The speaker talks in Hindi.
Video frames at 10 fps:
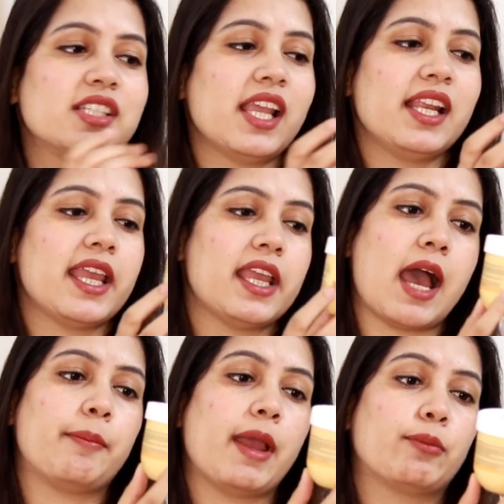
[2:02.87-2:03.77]
जिसके लिए
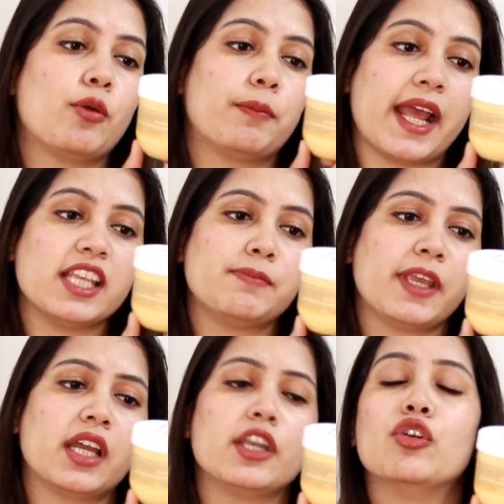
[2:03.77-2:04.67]
यहाँ पे आपको प्राइस
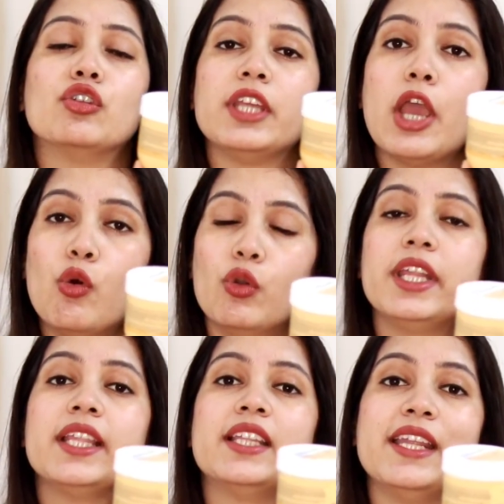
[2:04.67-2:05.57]
पे करनी होती है
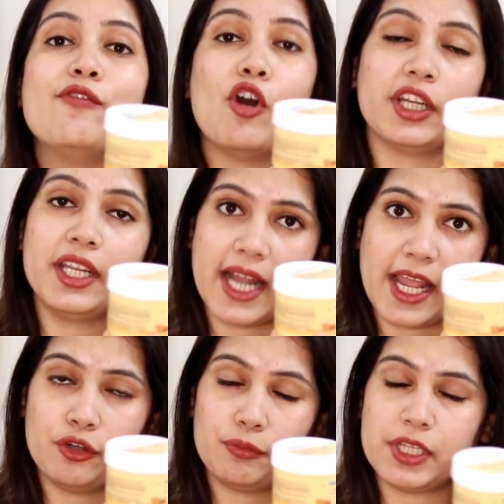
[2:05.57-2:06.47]
ओनली थ्री फोर्टी
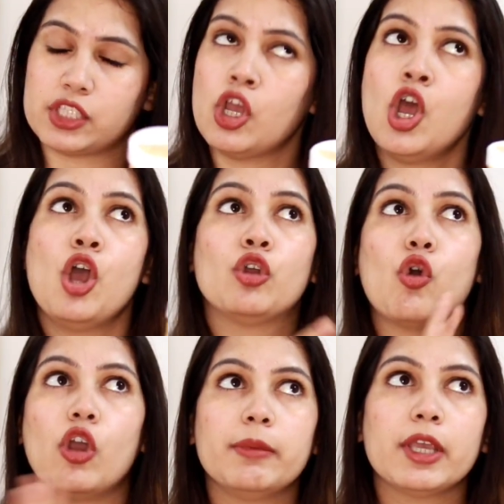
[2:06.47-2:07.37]
नाइन रुपीज़
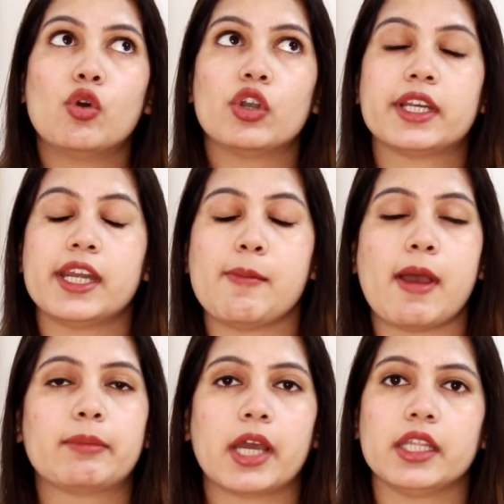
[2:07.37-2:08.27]
कोई भी कोल्ड
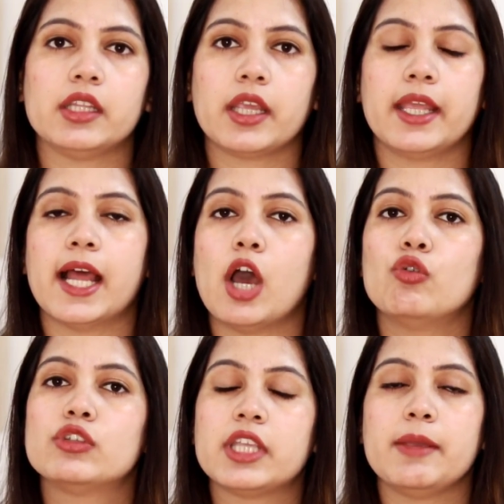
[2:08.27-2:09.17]
क्रीम आप खरीदेंगे ना
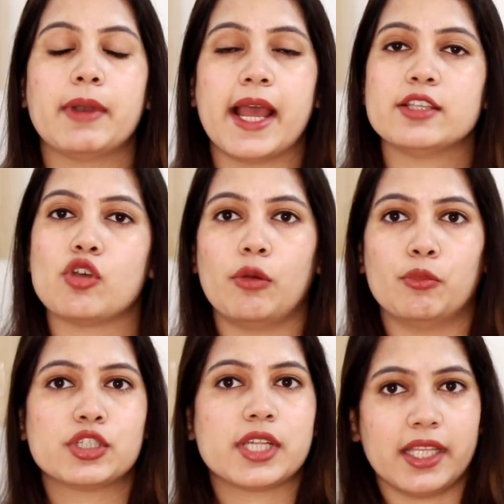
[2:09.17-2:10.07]
उसकी प्राइस
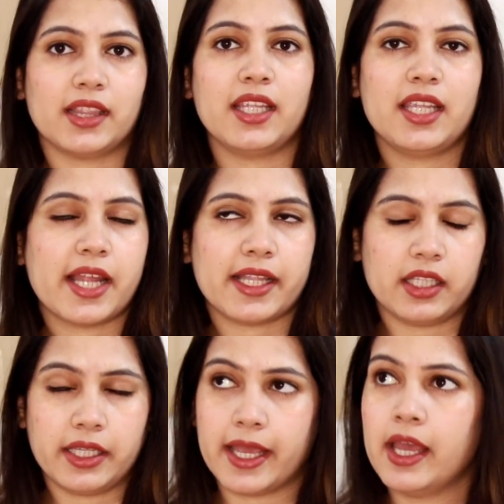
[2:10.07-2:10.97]
ऑलमोस्ट इतनी ही
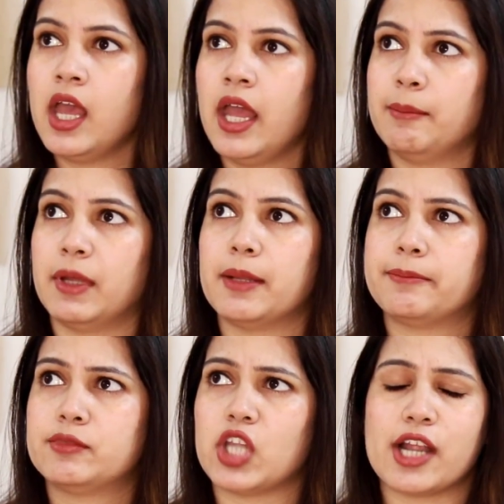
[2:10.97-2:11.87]
रहती है
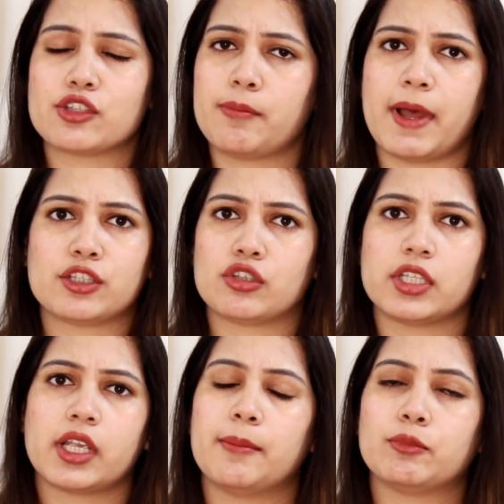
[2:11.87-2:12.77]
मतलब
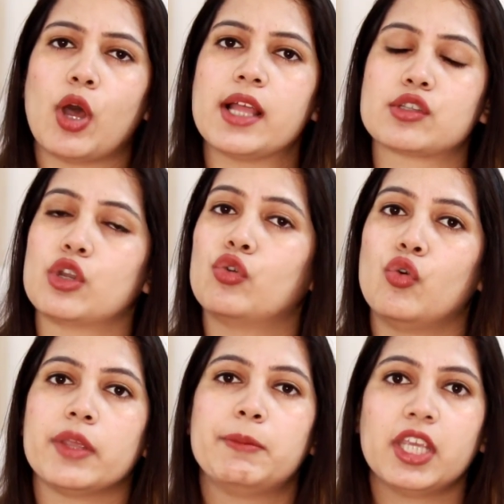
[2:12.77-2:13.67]
400-500 से कम तो आजकल
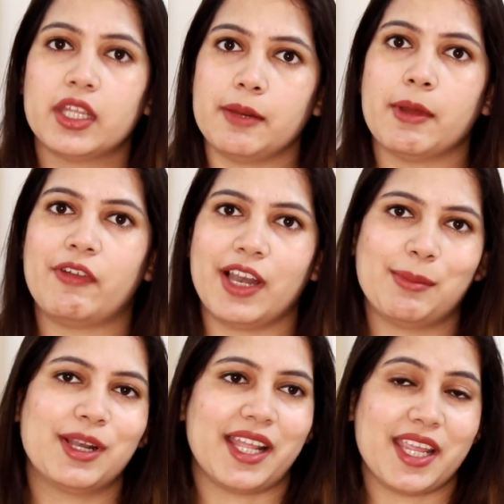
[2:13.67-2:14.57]
कोई भी क्रीम
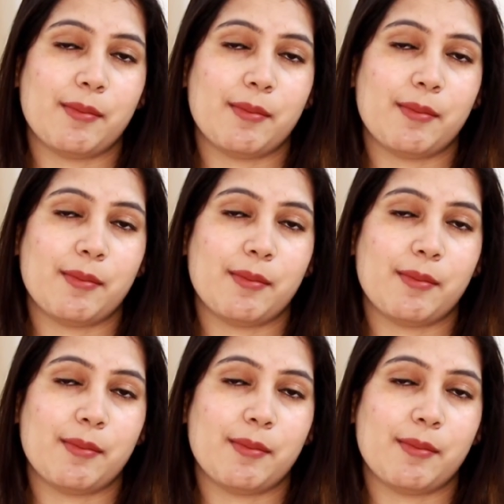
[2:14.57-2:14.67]
अवेलेबल